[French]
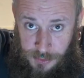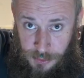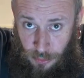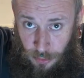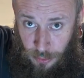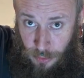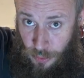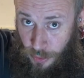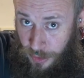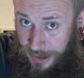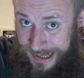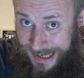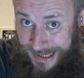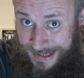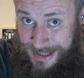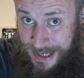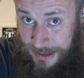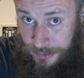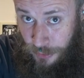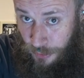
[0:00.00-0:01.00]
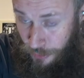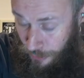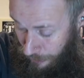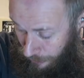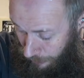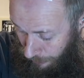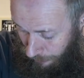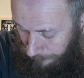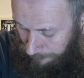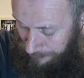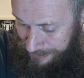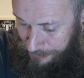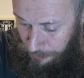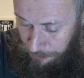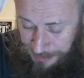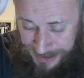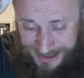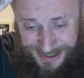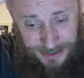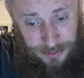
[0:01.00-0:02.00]
sur le radiateur. Parce que
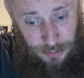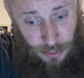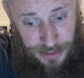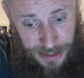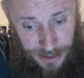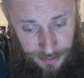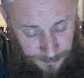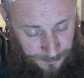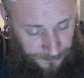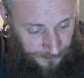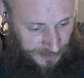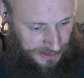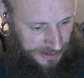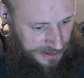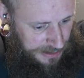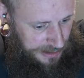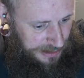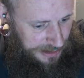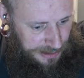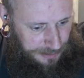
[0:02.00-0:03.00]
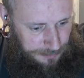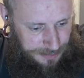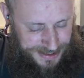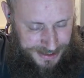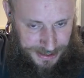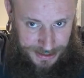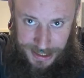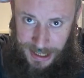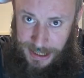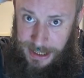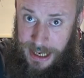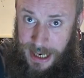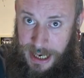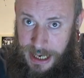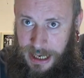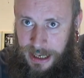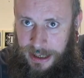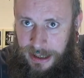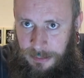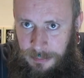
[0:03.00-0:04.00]
par ce temps-là, parce la
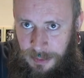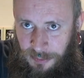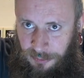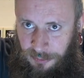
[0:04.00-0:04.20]
la crème est